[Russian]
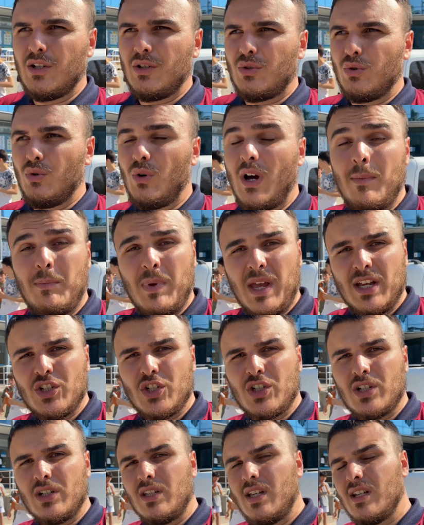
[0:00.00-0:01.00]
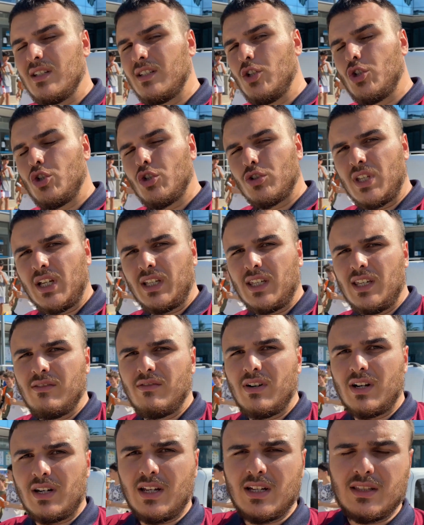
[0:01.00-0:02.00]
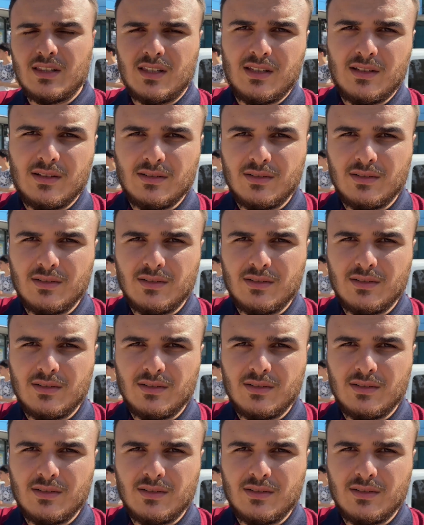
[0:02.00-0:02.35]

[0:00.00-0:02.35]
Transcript: Ну, опять же, есть еще такие варианты.